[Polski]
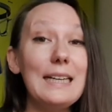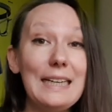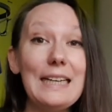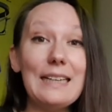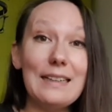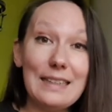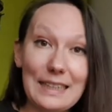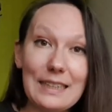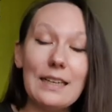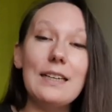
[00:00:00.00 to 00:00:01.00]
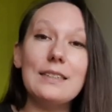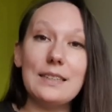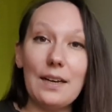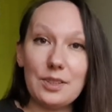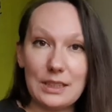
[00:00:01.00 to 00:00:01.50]
i link
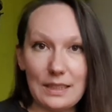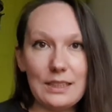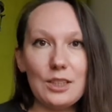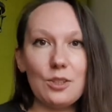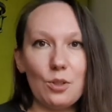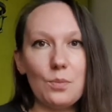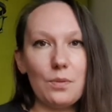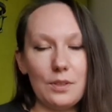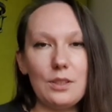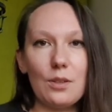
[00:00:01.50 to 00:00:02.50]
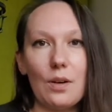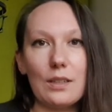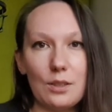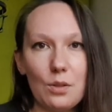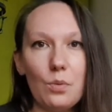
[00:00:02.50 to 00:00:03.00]
zawsze znajdziesz do odpowiedniego
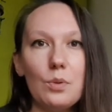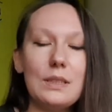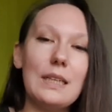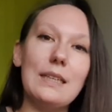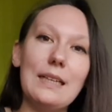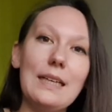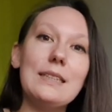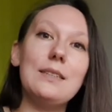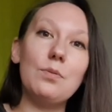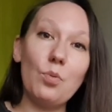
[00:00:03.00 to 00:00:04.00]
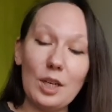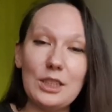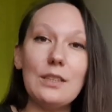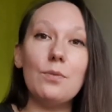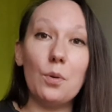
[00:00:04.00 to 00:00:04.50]
artykułu z danej lekcji
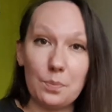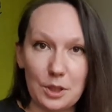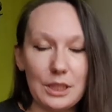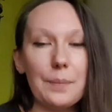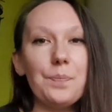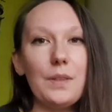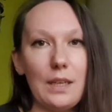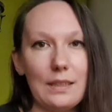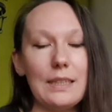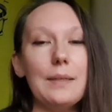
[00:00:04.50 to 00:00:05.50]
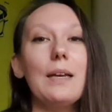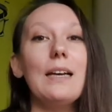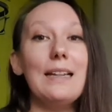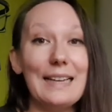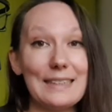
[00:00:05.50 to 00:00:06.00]
właśnie w opisie danej
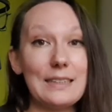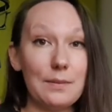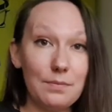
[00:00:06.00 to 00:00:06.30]
lekcji.